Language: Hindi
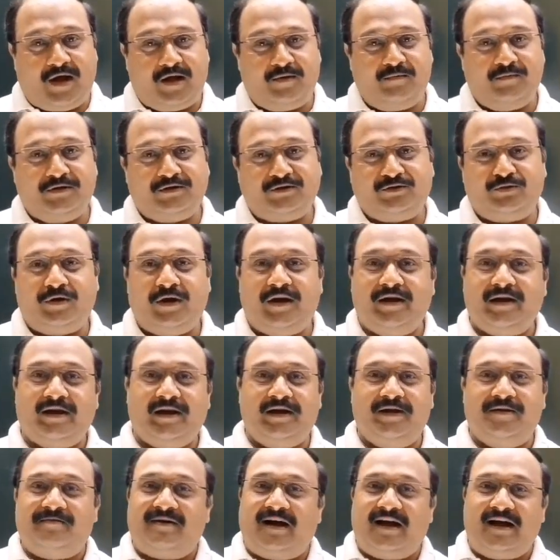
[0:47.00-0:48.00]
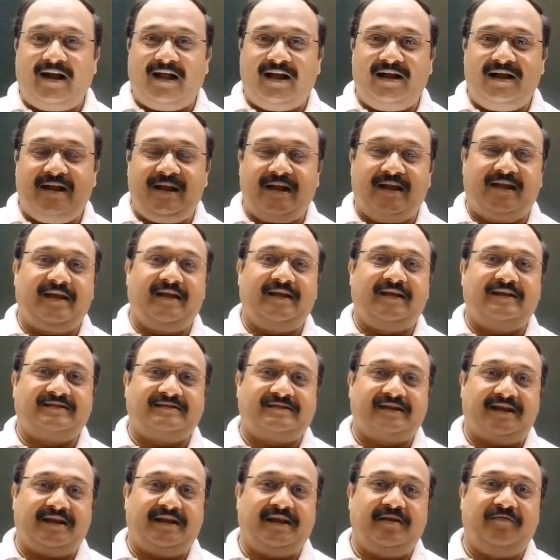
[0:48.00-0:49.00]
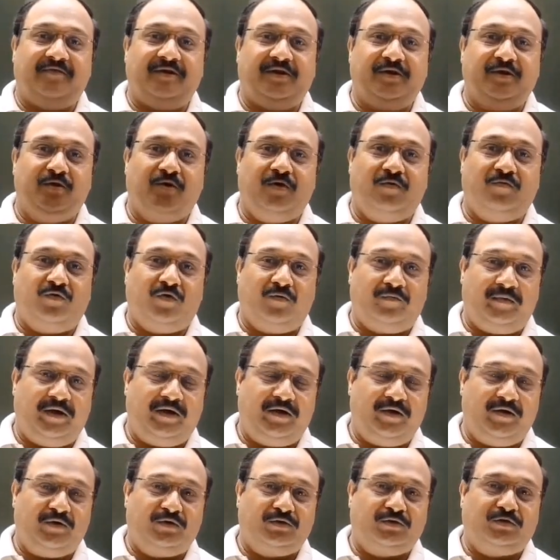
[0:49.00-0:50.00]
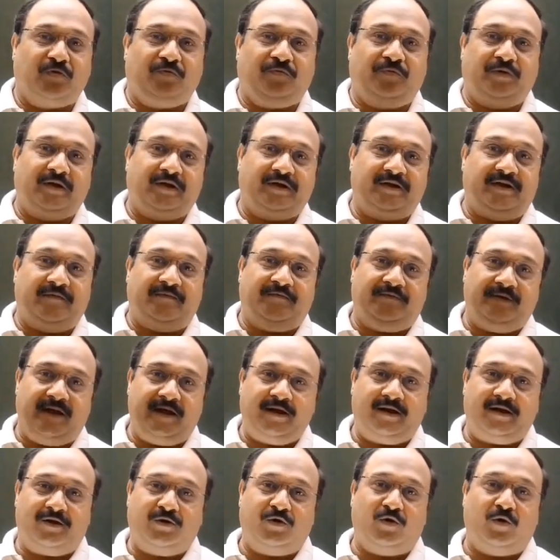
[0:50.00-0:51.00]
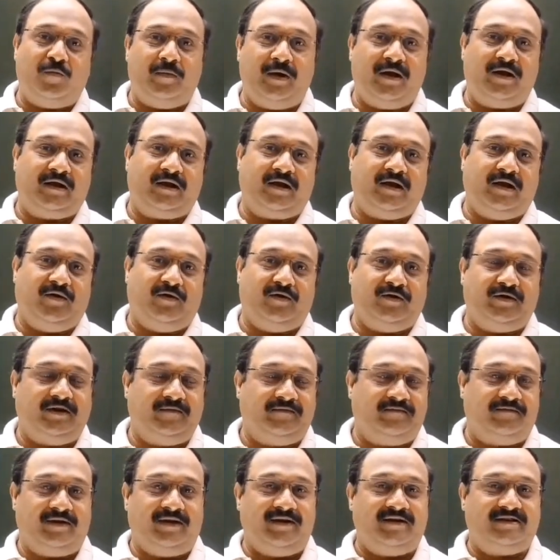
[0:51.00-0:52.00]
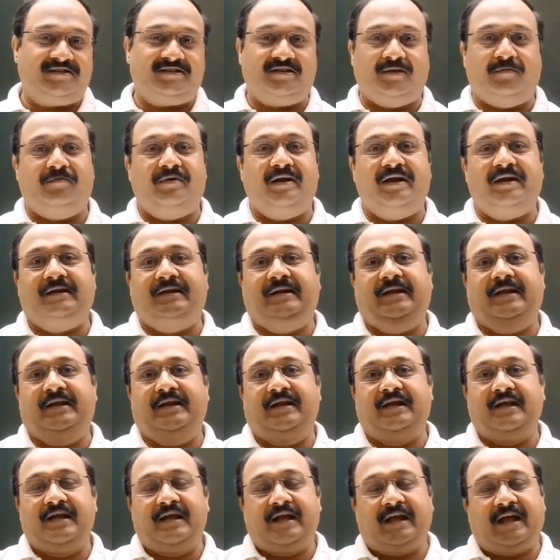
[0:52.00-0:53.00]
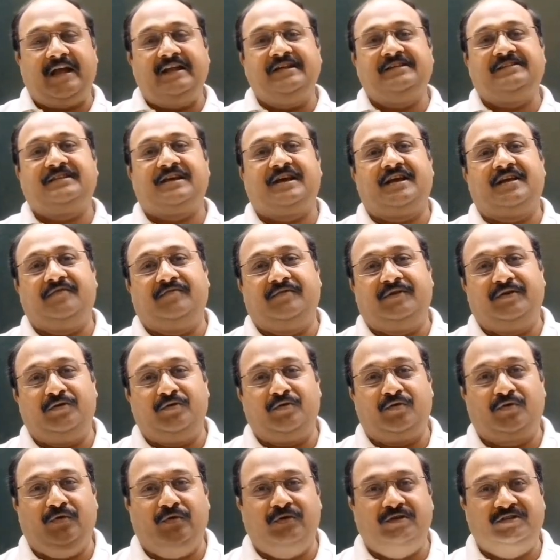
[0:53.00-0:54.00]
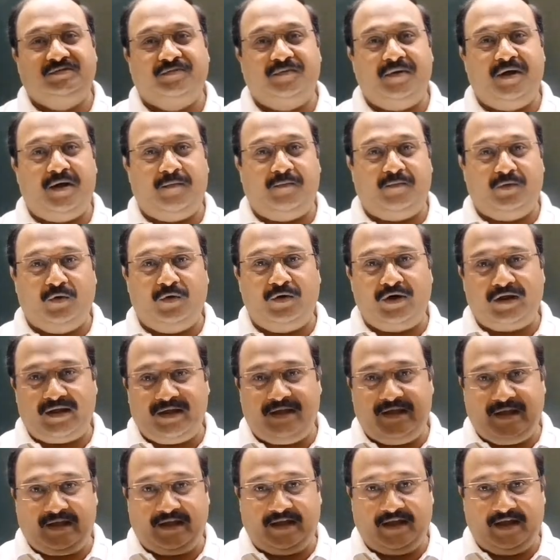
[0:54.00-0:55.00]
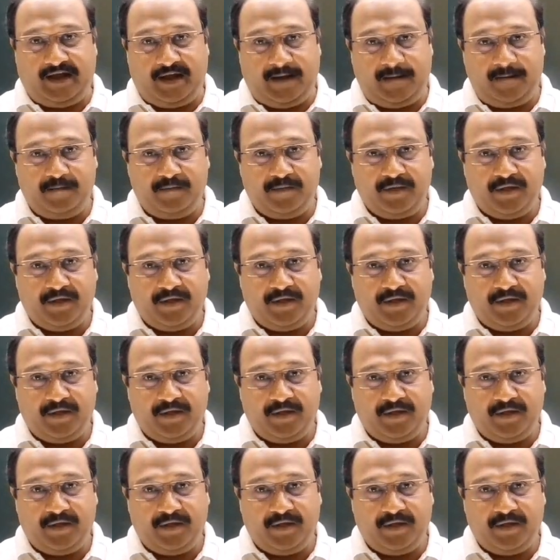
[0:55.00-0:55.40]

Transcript: बाद में स्टूडेंट की डिमांड आने लगी कि सर ये वीडियो वो वीडियो तो फिर डिफरेंट डोमेन के और डिफरेंट सब्जेक्ट के कई सारे वीडियो को इसमें अपलोड किया गया